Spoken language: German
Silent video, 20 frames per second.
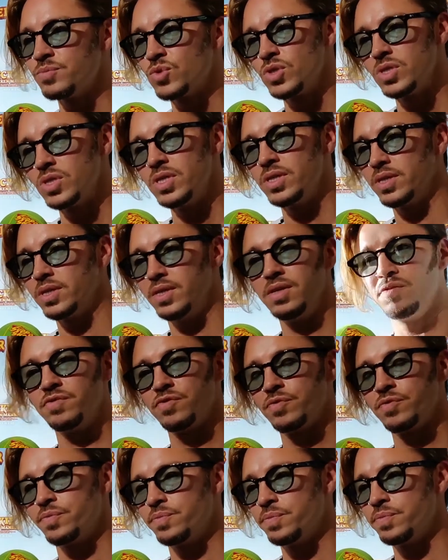Musik
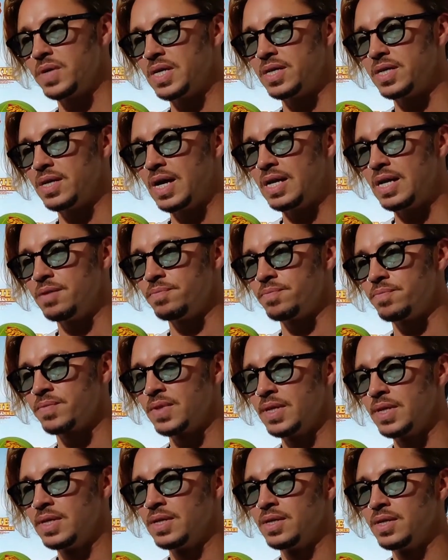lief bei allem.
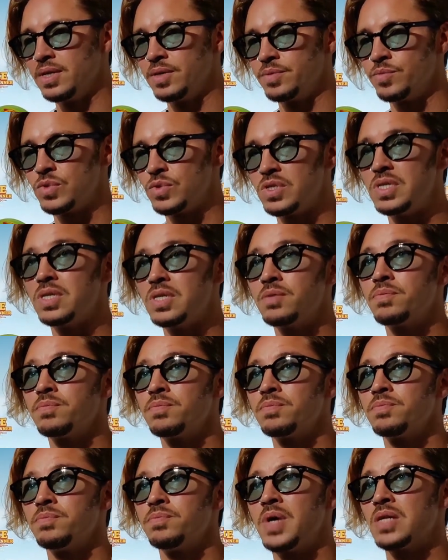Musik
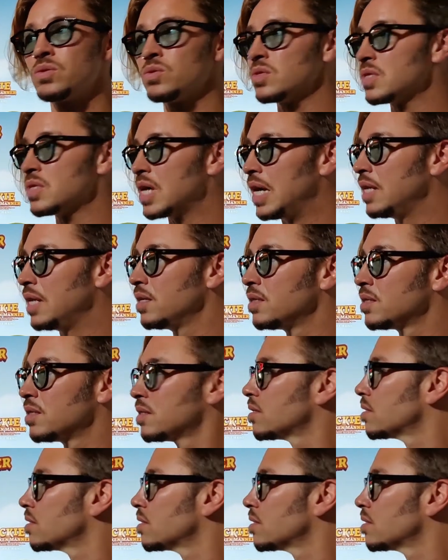macht uns alle,